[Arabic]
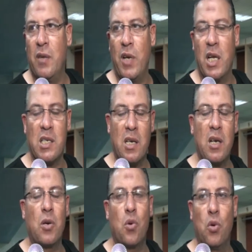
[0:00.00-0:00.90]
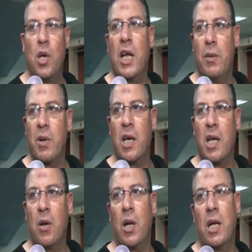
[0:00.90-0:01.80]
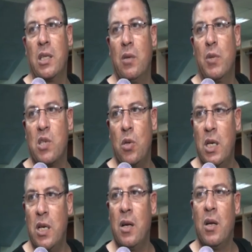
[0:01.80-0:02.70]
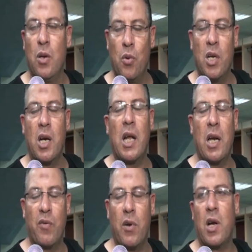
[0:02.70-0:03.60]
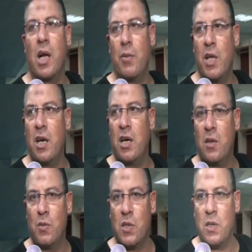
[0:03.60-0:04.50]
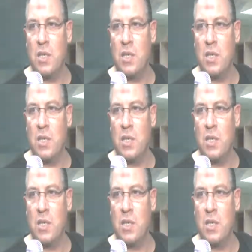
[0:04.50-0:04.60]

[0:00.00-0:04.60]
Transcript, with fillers: في الجزائر يكونوا اللعيبه رجاله وعلى قد المسؤوليه ونرجع نفرح جماهير النادي المصري